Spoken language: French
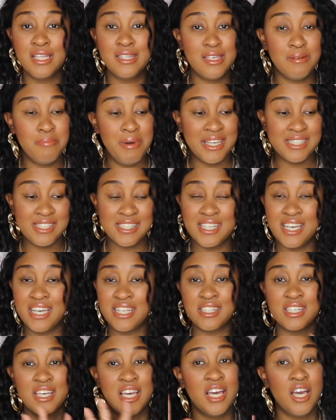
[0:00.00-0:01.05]
des
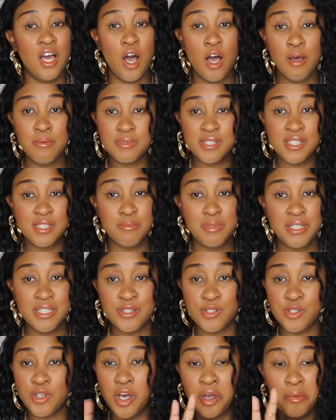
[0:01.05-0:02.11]
baskets, un petit
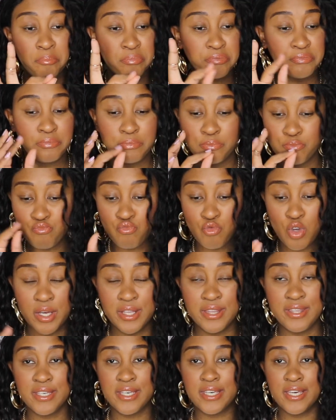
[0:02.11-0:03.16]
blazer.
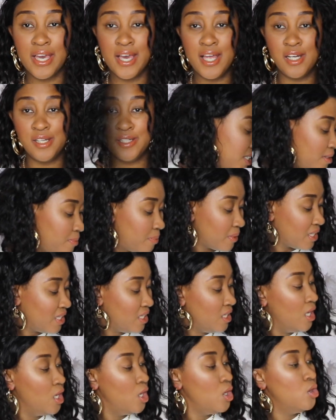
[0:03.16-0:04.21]
Nickel, j'ai
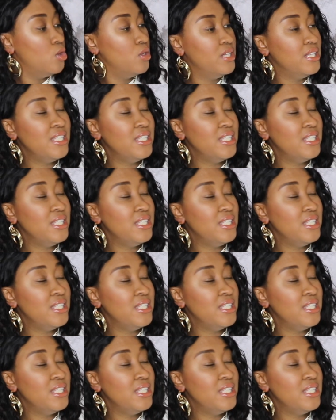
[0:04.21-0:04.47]
pris le